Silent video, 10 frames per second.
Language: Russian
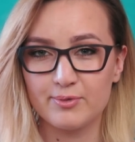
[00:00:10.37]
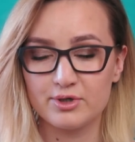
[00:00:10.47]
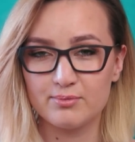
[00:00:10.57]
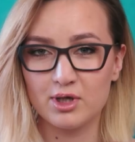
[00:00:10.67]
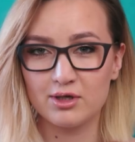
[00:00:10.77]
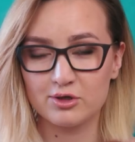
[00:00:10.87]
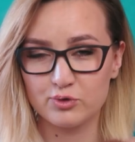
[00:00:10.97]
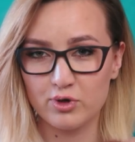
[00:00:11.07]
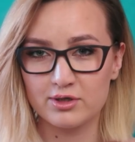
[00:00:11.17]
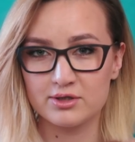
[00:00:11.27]
понимала
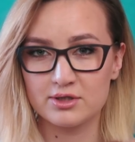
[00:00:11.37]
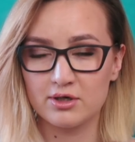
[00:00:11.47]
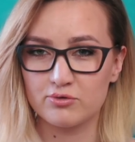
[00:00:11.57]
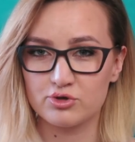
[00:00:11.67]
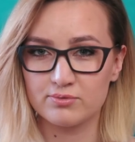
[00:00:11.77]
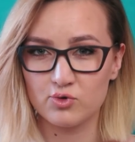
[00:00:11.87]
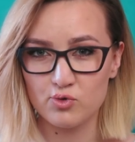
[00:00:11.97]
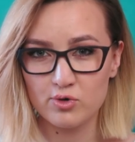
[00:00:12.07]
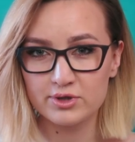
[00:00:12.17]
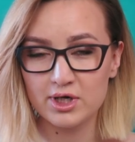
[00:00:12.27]
актуальность хорошего
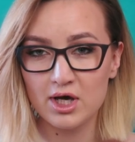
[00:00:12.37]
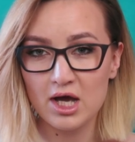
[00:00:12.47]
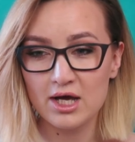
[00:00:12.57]
ухода.